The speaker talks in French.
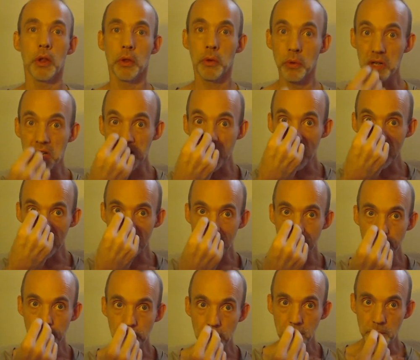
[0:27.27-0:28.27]
Donc il y a ces
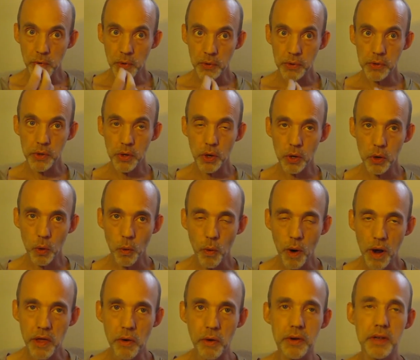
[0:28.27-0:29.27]
fameuses
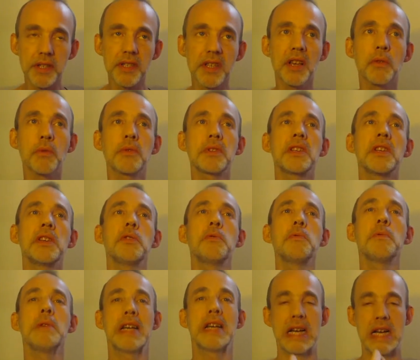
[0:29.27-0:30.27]
qui
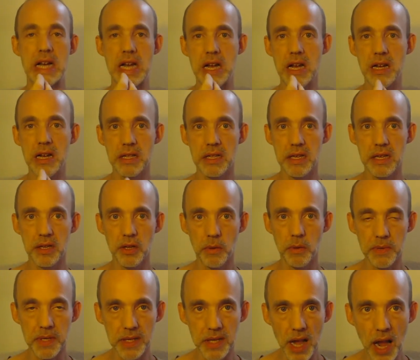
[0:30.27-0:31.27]
constituent un des
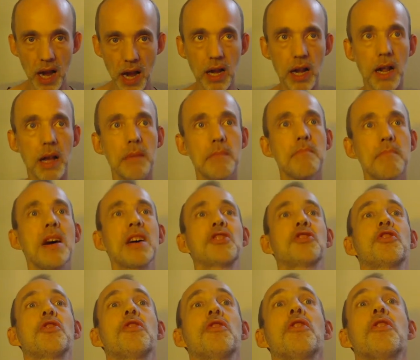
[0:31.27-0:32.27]
obstacles
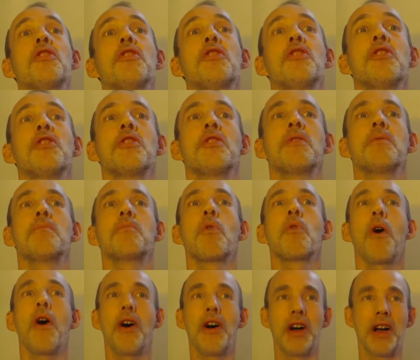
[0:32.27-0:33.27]
majeurs
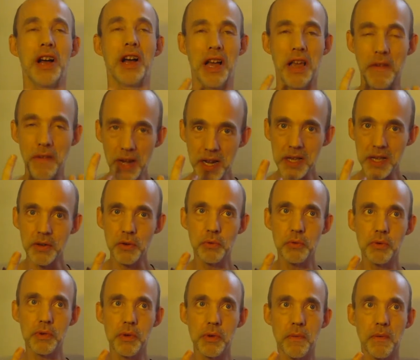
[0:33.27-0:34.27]
pour révéler ce que
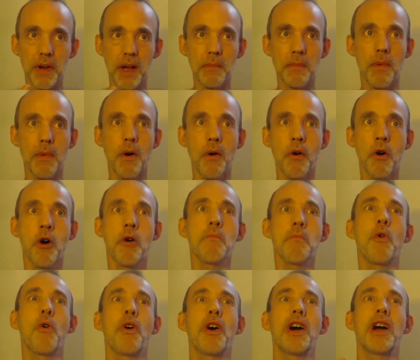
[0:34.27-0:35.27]
nous sommes vraiment,
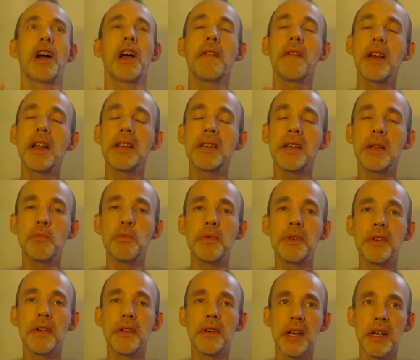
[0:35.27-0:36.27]
pour révéler cette
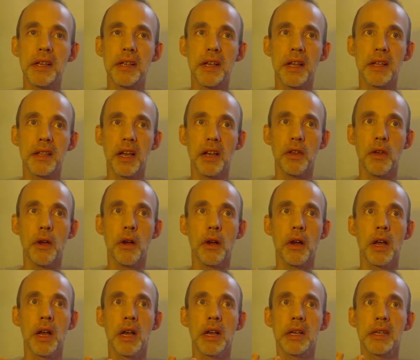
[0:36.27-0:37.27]
puissance intérieure.
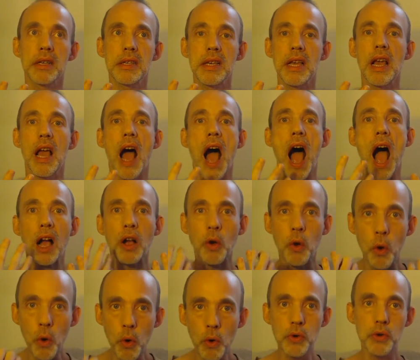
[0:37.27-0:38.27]
C'est à
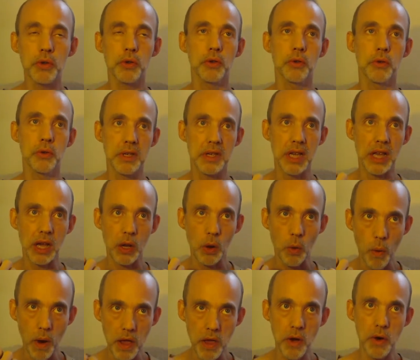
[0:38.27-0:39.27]
cause de ces
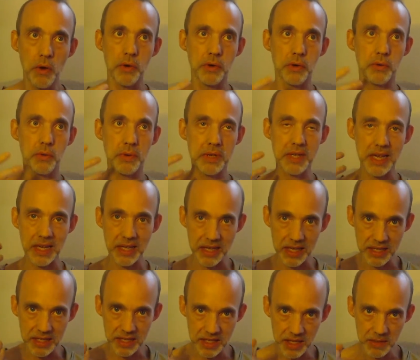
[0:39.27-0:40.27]
croyances, de
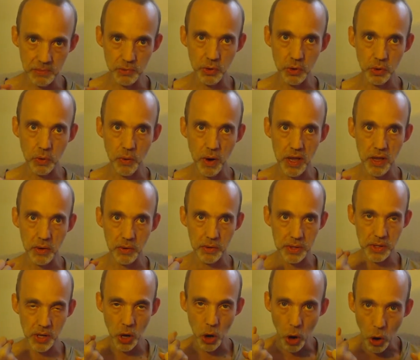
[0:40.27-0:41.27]
certains types de
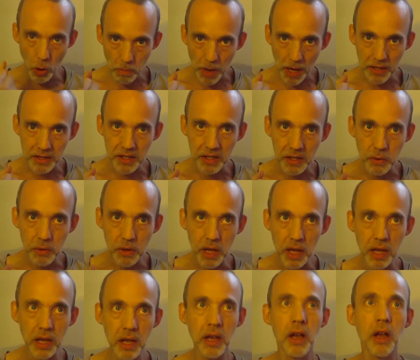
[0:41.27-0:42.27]
croyances en
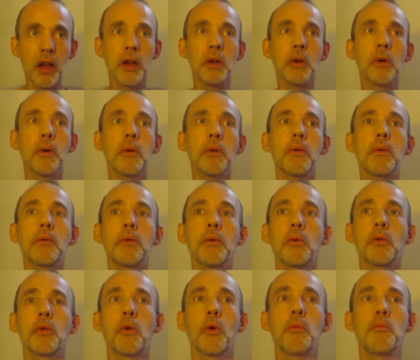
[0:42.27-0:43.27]
particulier, que
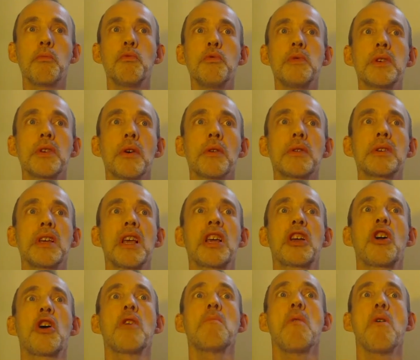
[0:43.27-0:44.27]
notre puissance est
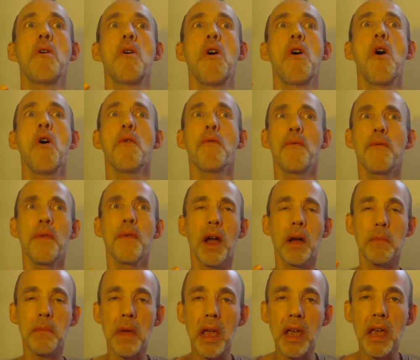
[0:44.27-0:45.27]
comme
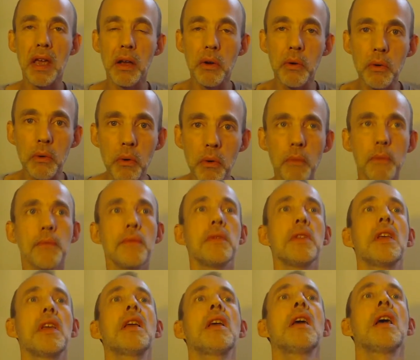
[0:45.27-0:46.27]
enfermée,
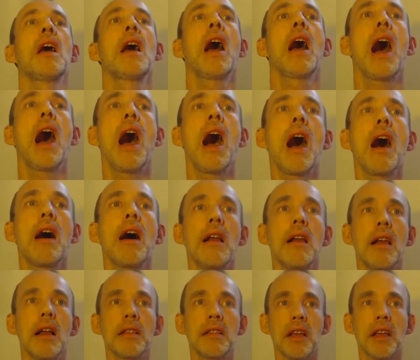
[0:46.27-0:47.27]
confinée à
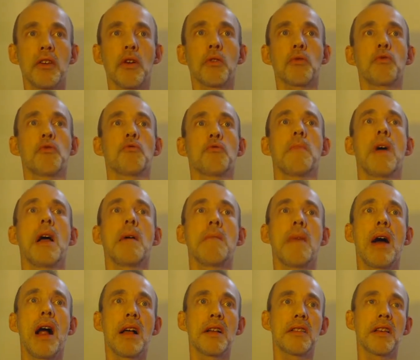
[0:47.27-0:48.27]
l'intérieur de
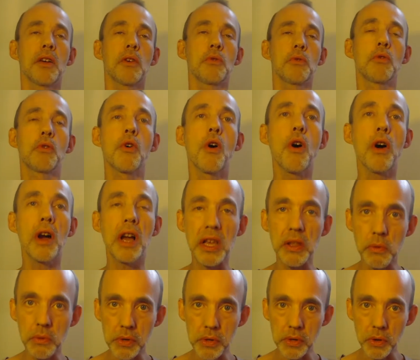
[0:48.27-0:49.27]
nous-mêmes, à l'intérieur du corps, et
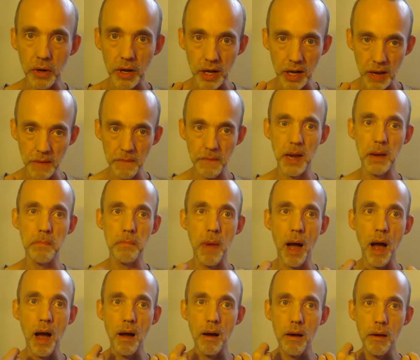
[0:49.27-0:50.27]
ne se révèle
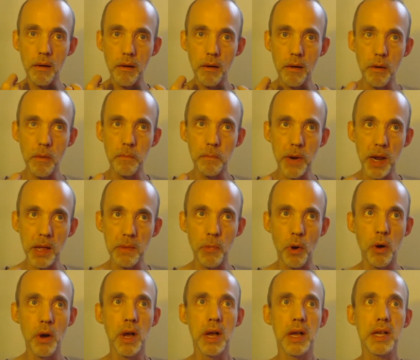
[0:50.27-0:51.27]
pas euh,
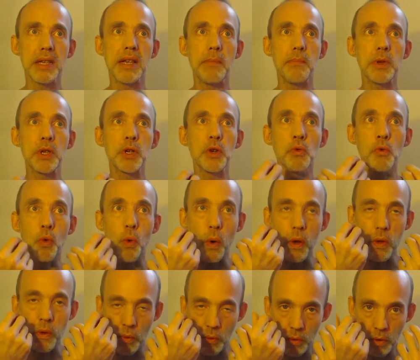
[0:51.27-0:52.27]
pleinement. C'est parce que nous
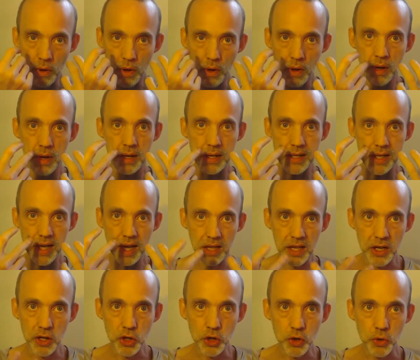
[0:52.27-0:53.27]
croyons
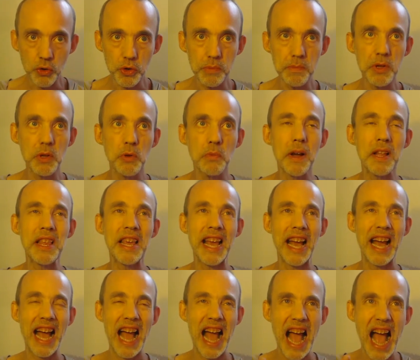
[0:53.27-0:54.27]
certaines choses, mais de
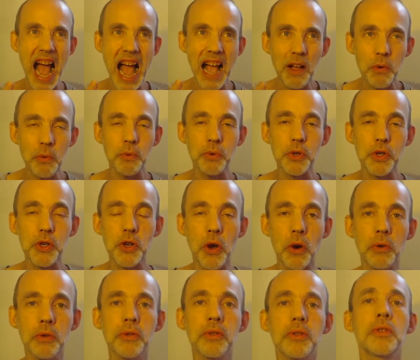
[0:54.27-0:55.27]
manière
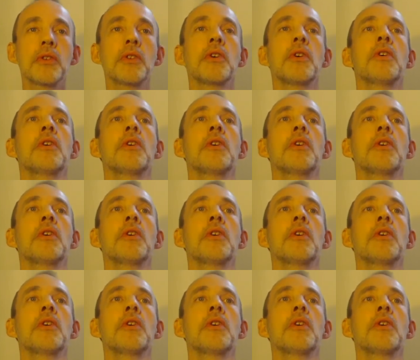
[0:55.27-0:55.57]
inconsciente,